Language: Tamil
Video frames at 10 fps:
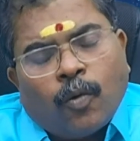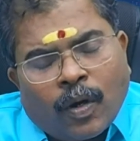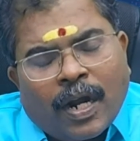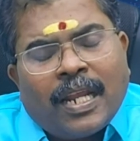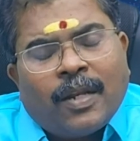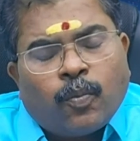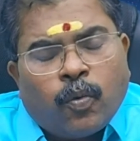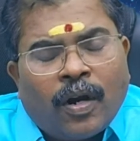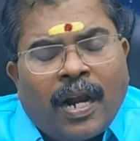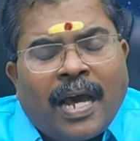உங்களின்
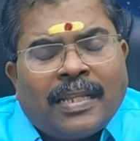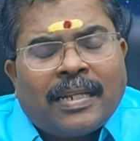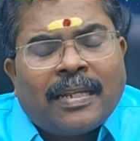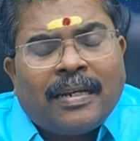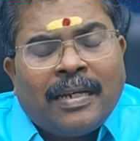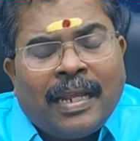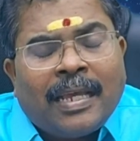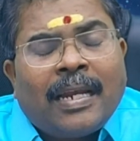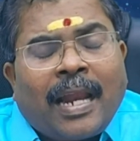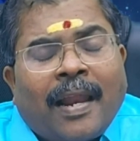பொருளாதார
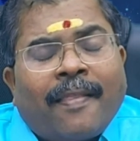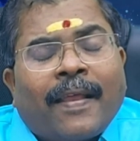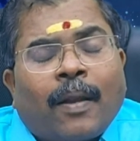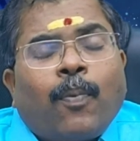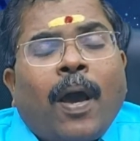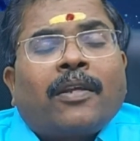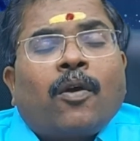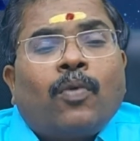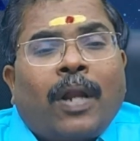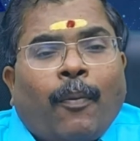நிலையில் நல்ல சிறப்பாக
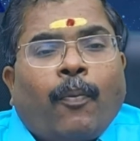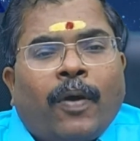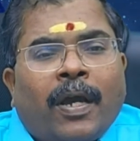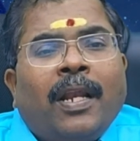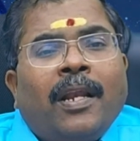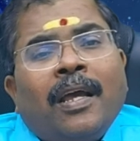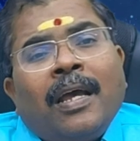இருக்கக்கூடிய அமைப்புகள்